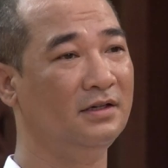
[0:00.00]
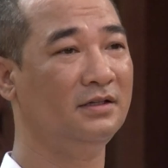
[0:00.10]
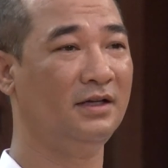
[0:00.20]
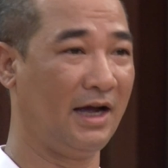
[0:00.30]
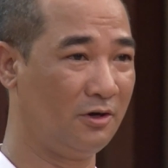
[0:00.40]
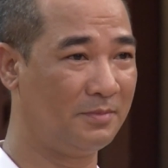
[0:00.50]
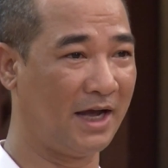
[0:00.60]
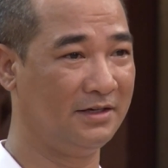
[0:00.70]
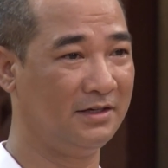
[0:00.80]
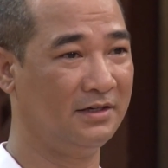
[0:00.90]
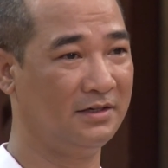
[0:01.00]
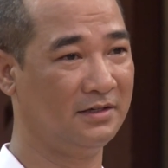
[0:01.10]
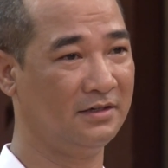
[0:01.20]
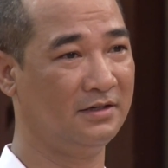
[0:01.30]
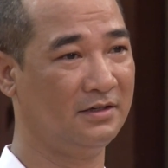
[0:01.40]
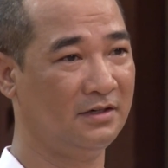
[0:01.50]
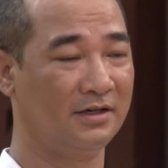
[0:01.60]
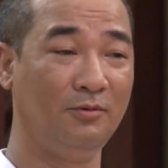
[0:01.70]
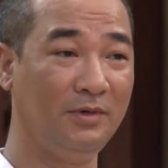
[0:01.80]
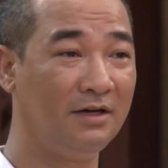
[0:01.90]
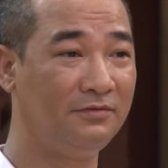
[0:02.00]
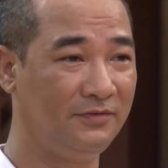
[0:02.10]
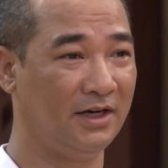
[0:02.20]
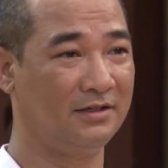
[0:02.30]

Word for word: thì ngày hôm nay đồng nghĩa với việc